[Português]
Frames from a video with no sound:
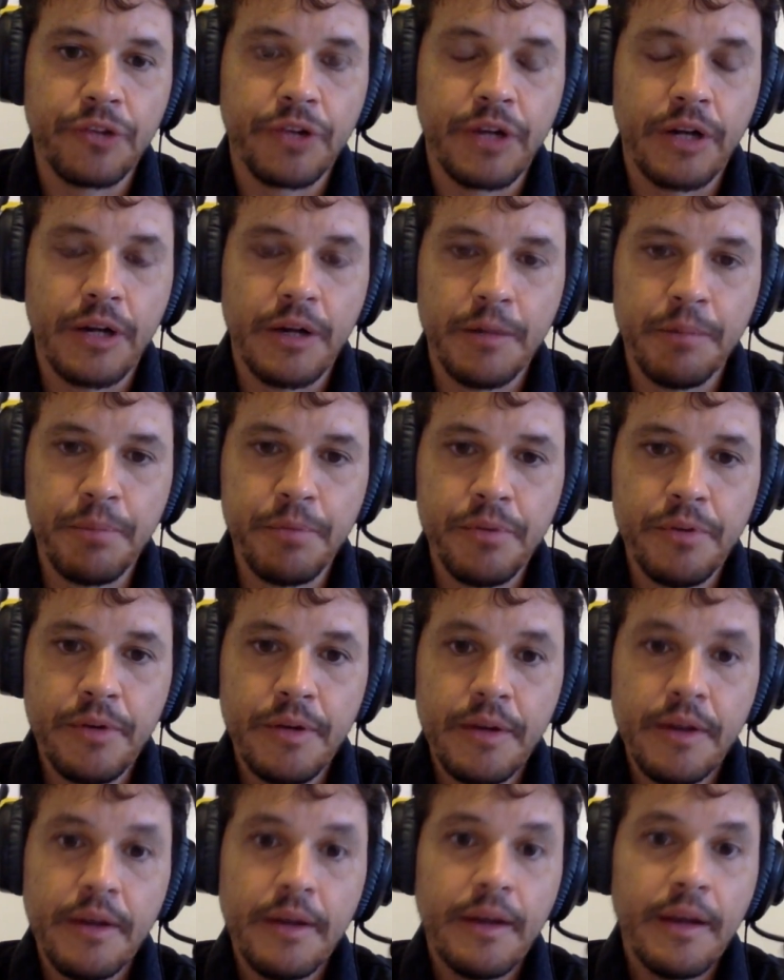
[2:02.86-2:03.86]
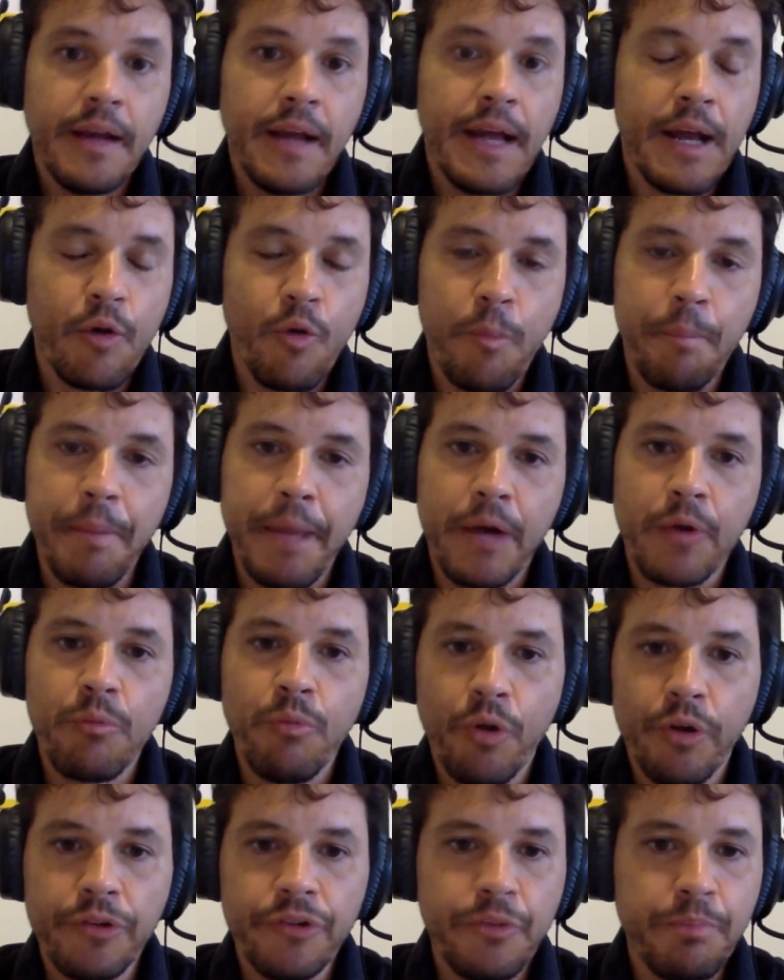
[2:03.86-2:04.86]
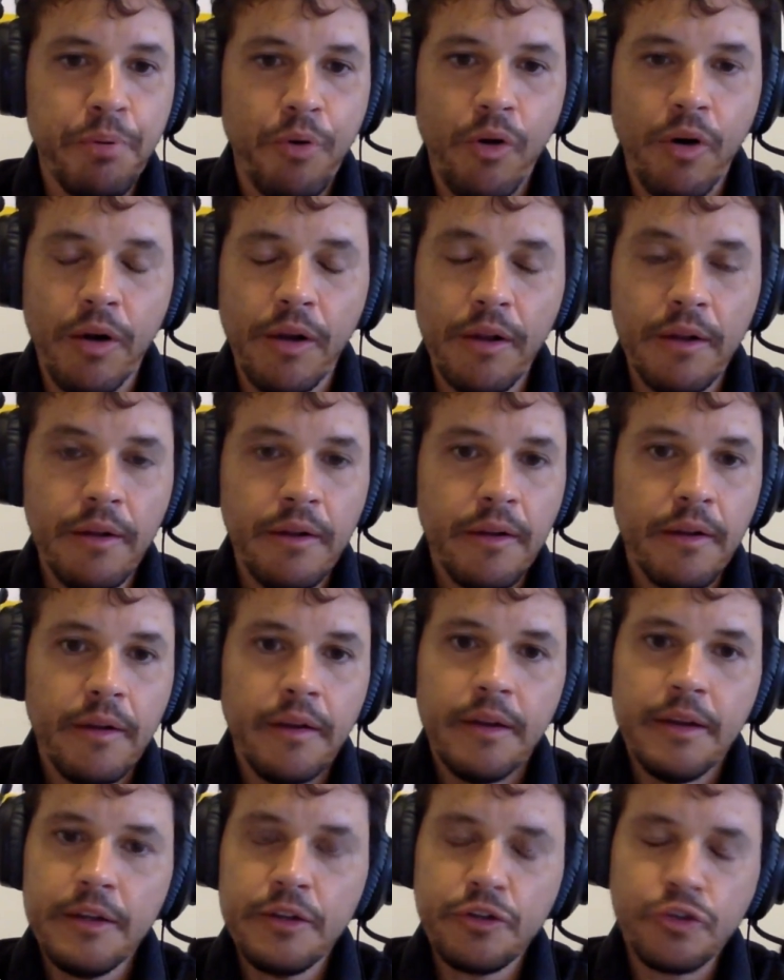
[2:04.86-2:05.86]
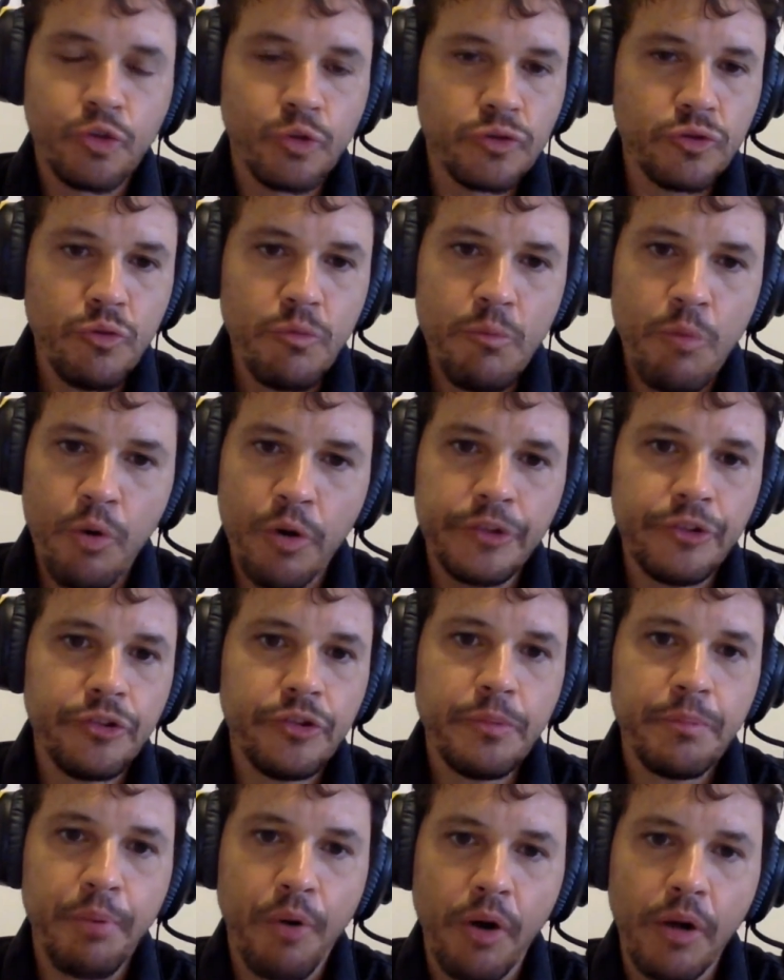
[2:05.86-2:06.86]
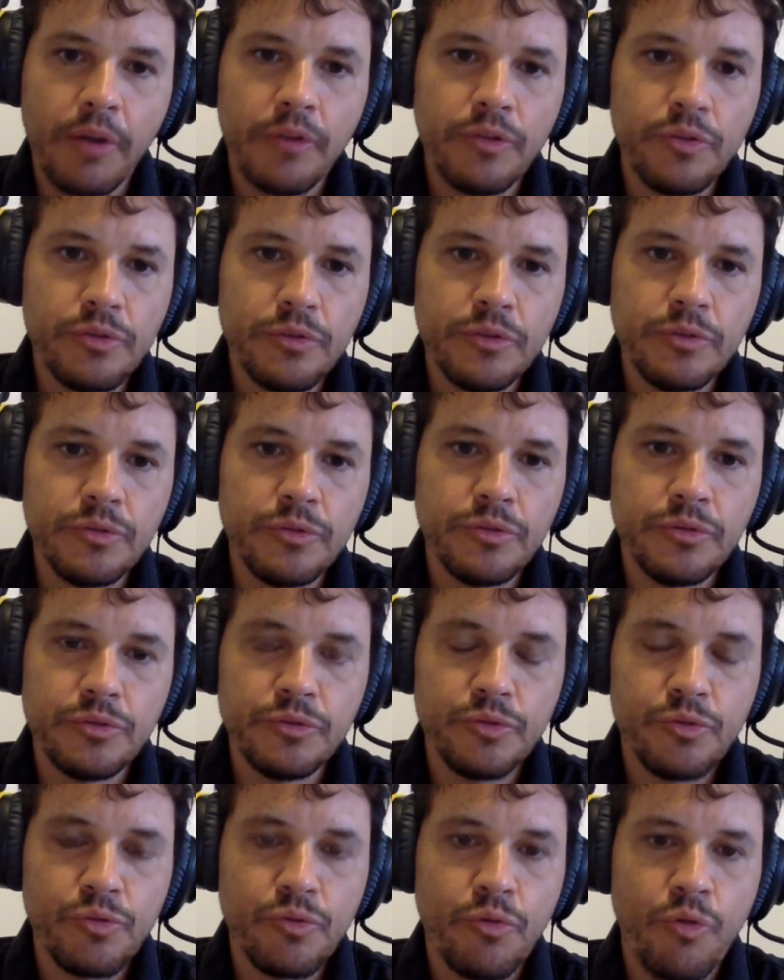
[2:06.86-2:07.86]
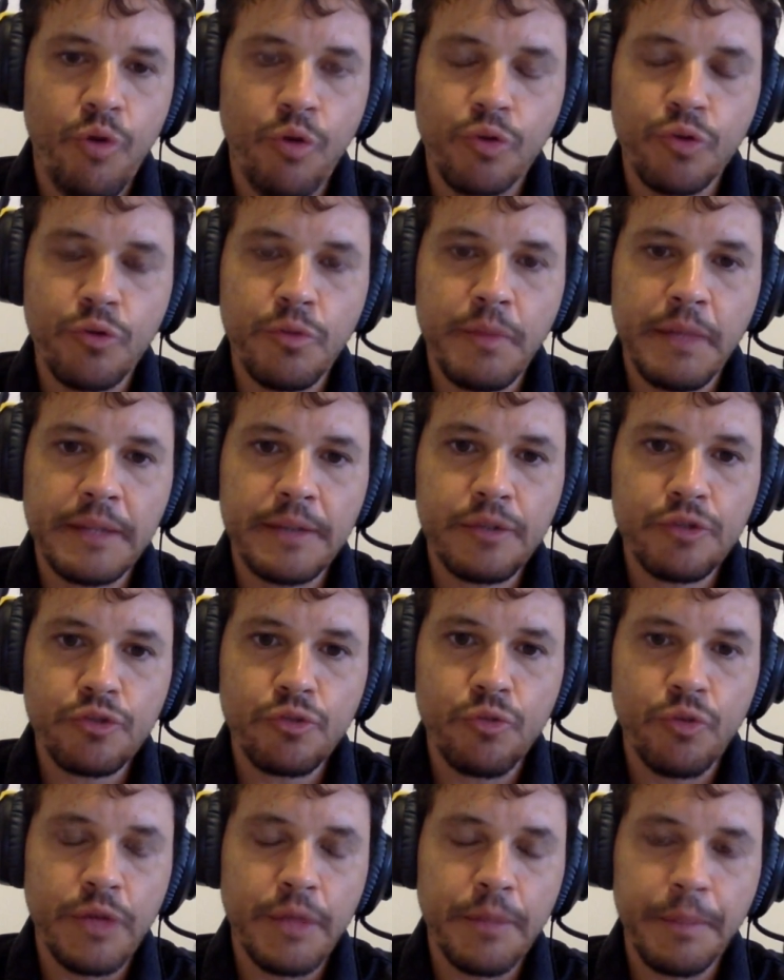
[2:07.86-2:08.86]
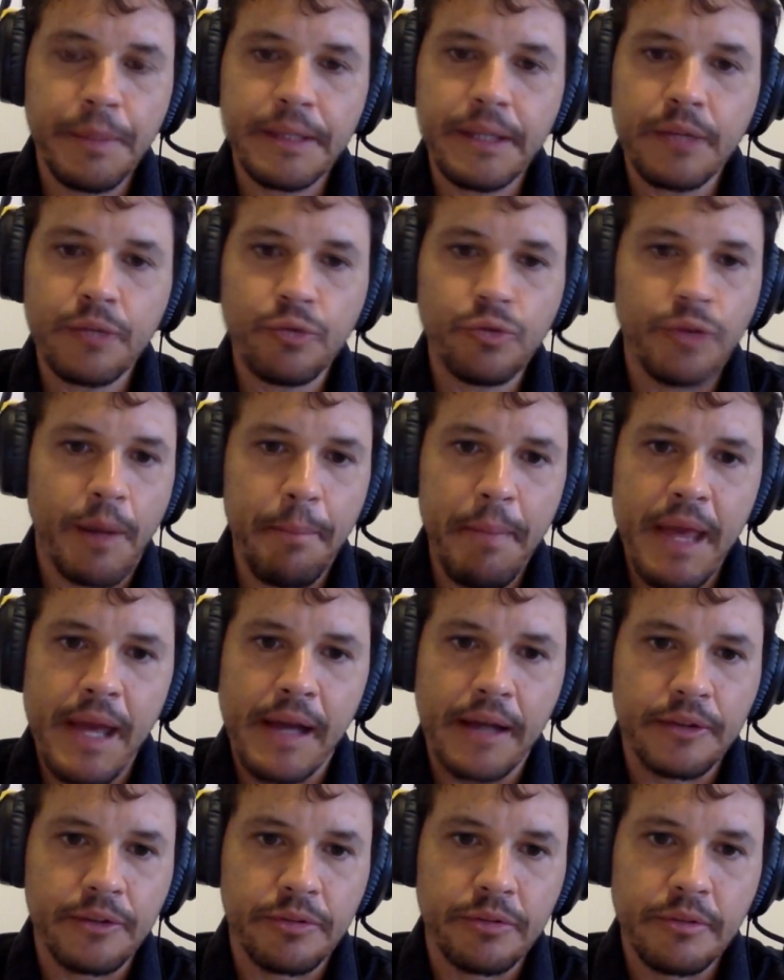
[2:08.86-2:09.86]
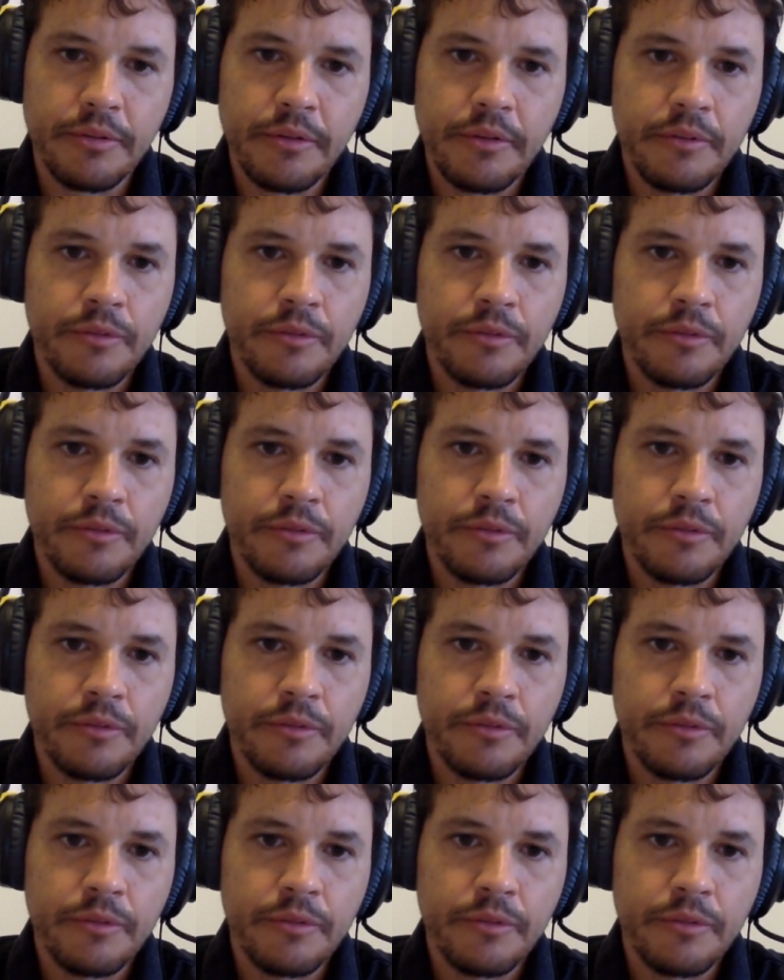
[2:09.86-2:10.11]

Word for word: de campo, recupera um monte de bola e chuta um monte de bola no, no, no gol do Matheus Cunha, porque está tudo aberto.